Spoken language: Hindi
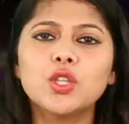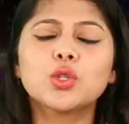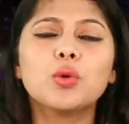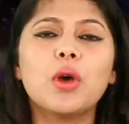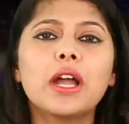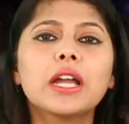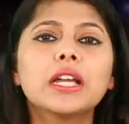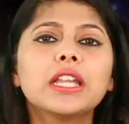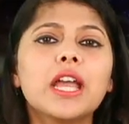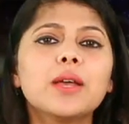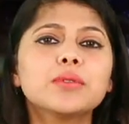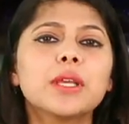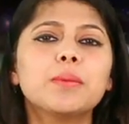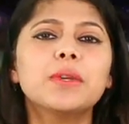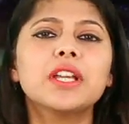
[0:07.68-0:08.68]
स्वागत है आप
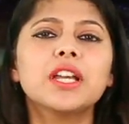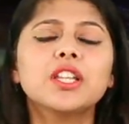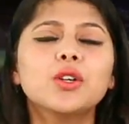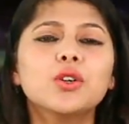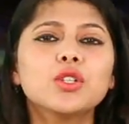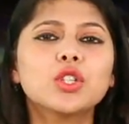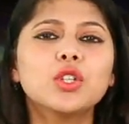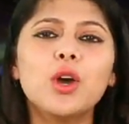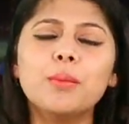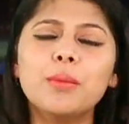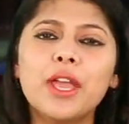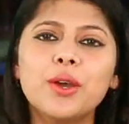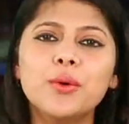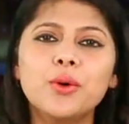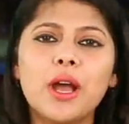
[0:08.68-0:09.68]
सभी का दोस्तों
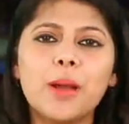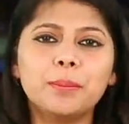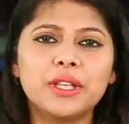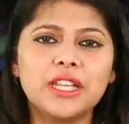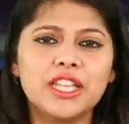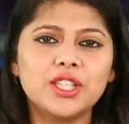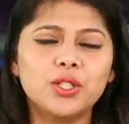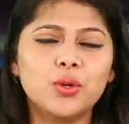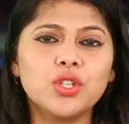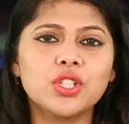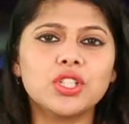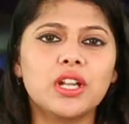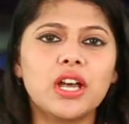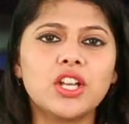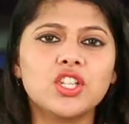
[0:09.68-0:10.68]
मैं हूं आपकी
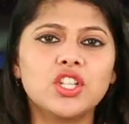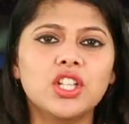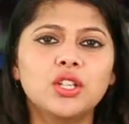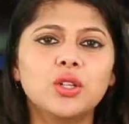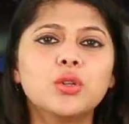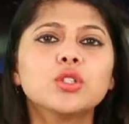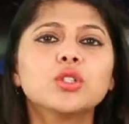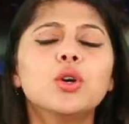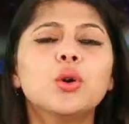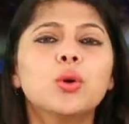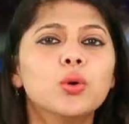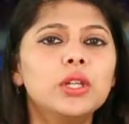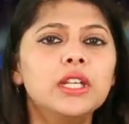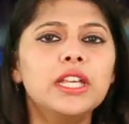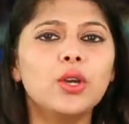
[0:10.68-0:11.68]
दोस्त राशि दोस्तों
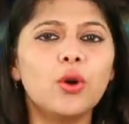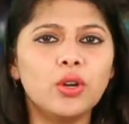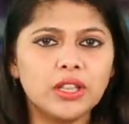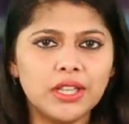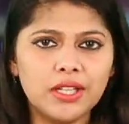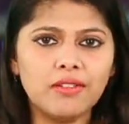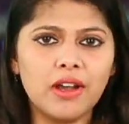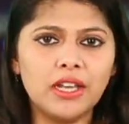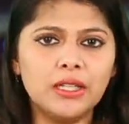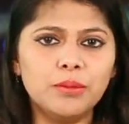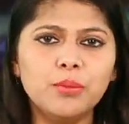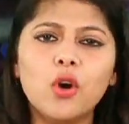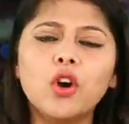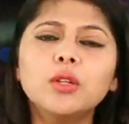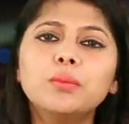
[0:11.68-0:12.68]
होली और दिवाली
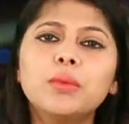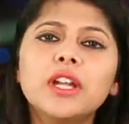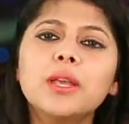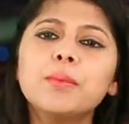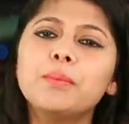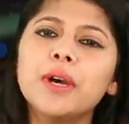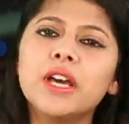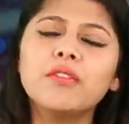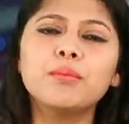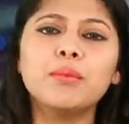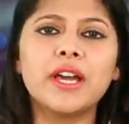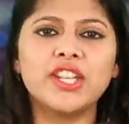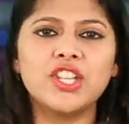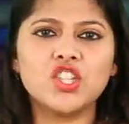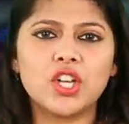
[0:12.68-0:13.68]
बहुत बड़े पर्व
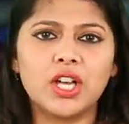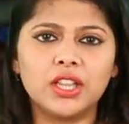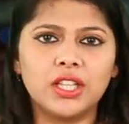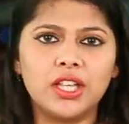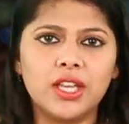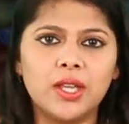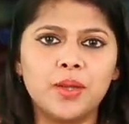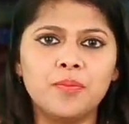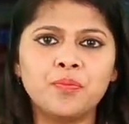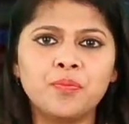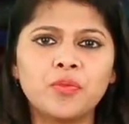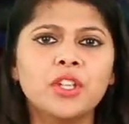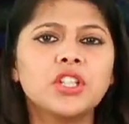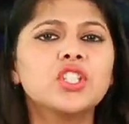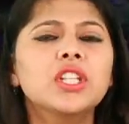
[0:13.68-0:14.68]
माने जाते हैं
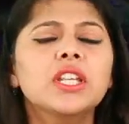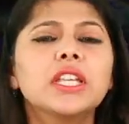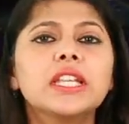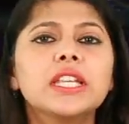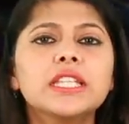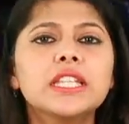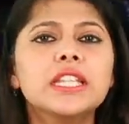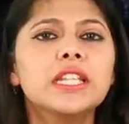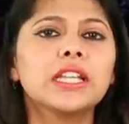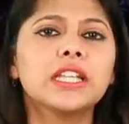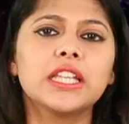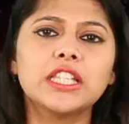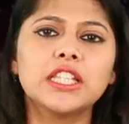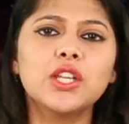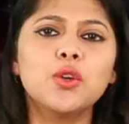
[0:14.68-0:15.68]
जिन्हें किसी न
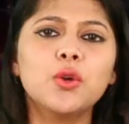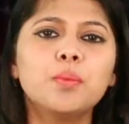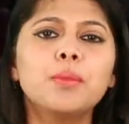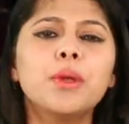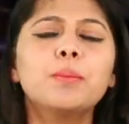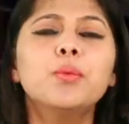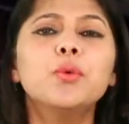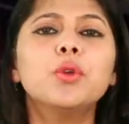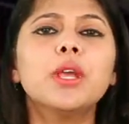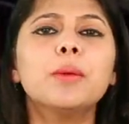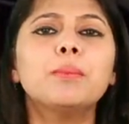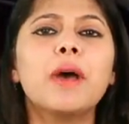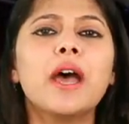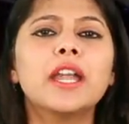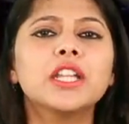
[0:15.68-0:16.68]
किसी रूप में पूरे
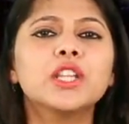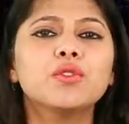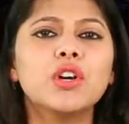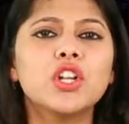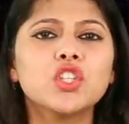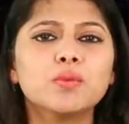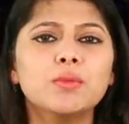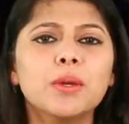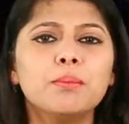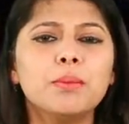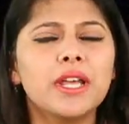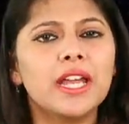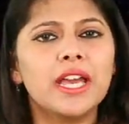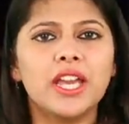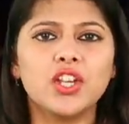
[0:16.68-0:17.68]
भारतवर्ष में
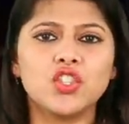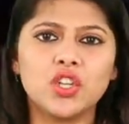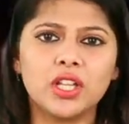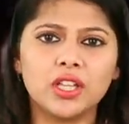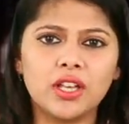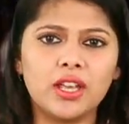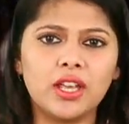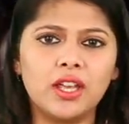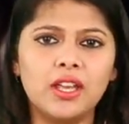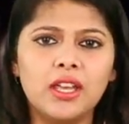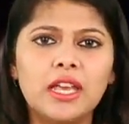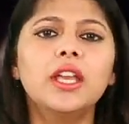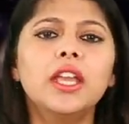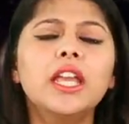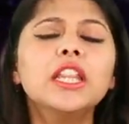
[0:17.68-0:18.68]
मनाया जाता है
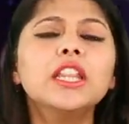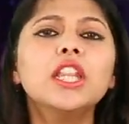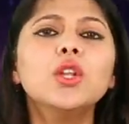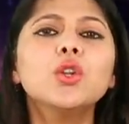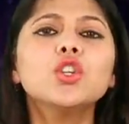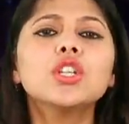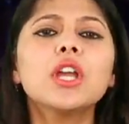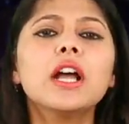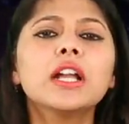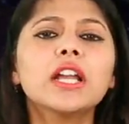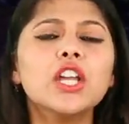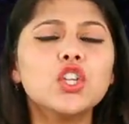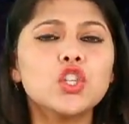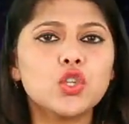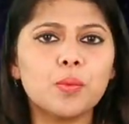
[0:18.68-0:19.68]
इन दिनों जहां
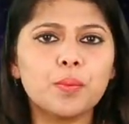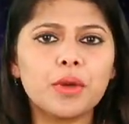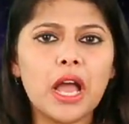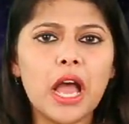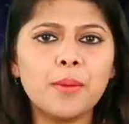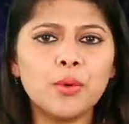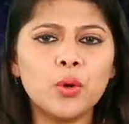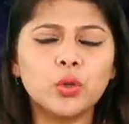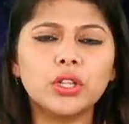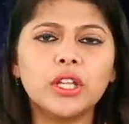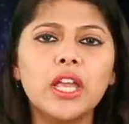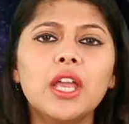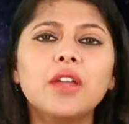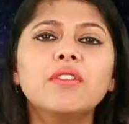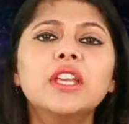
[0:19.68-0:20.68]
कई शुभ काम
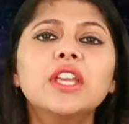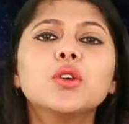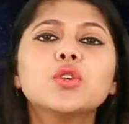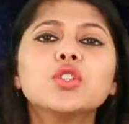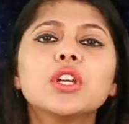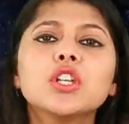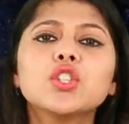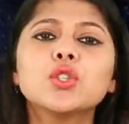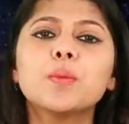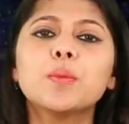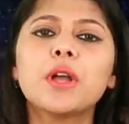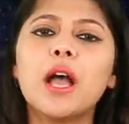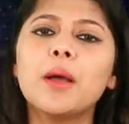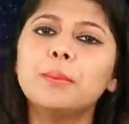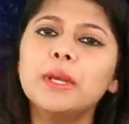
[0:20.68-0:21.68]
होते हैं वहीं कुछ अशुभ
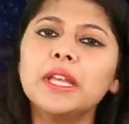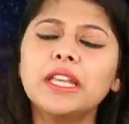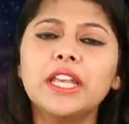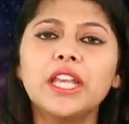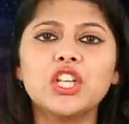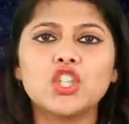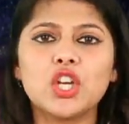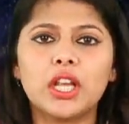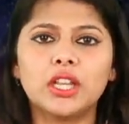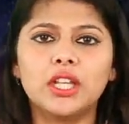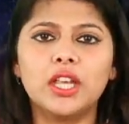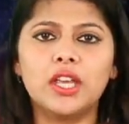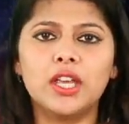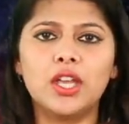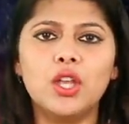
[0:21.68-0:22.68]
काम भी किए
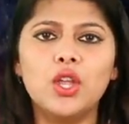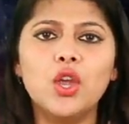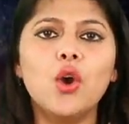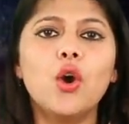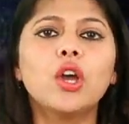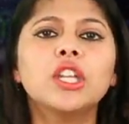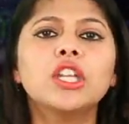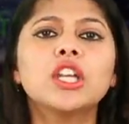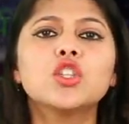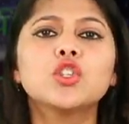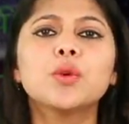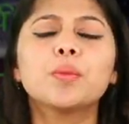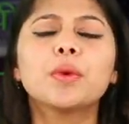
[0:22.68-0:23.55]
जाते हैं और इन अशुभ